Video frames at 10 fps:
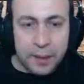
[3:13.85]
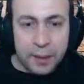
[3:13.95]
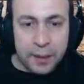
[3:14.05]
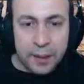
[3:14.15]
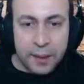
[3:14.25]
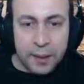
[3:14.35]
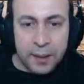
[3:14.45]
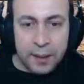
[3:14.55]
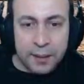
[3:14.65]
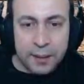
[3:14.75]

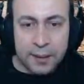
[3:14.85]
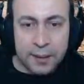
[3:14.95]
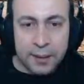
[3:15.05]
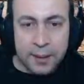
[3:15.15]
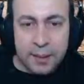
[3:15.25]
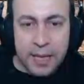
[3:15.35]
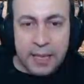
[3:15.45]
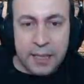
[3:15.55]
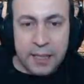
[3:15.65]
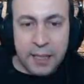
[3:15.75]
Aha.
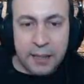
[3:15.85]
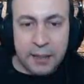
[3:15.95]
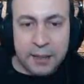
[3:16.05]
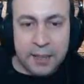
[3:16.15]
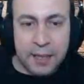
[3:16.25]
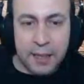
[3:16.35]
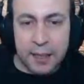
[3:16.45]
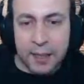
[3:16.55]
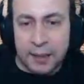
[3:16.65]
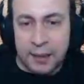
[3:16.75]
Sen de gel. Sen de
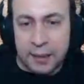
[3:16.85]
gel.